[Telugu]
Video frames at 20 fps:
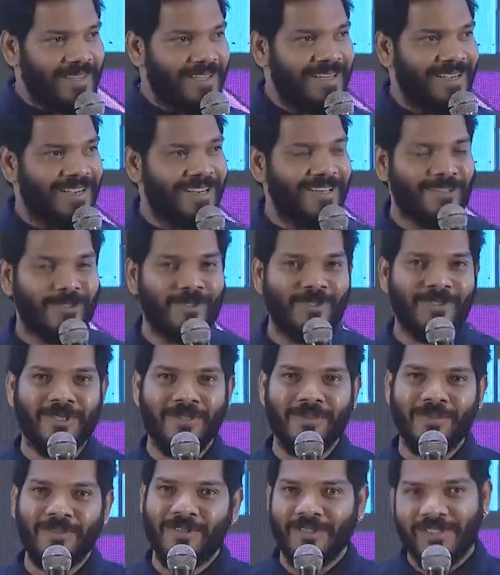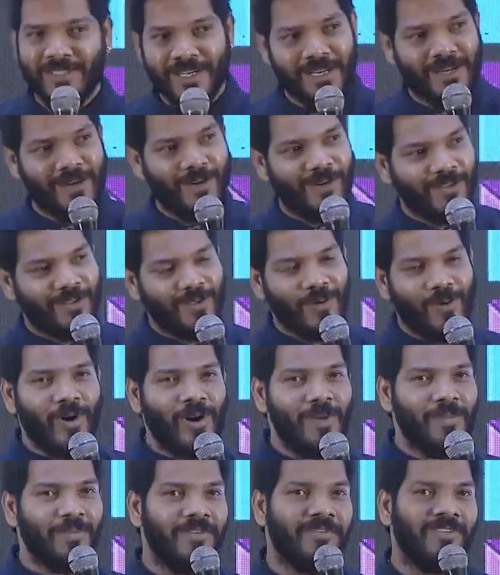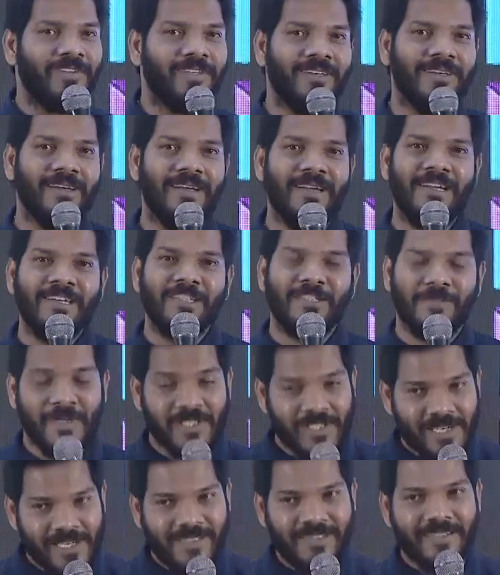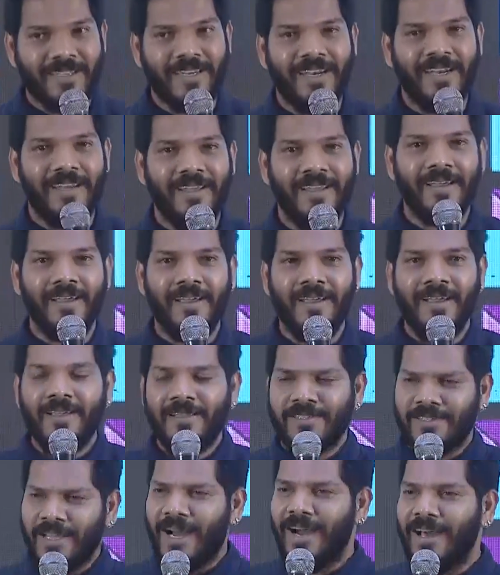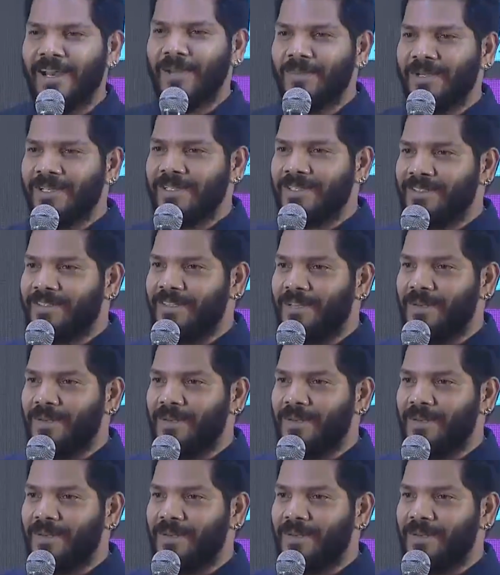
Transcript: మేము అందరం కలిసి చూసాము సుజాన ఆల్సో కాల్ మీ ఫర్ ద స్పెషల్ స్క్రీనింగ్ చాలా మంచి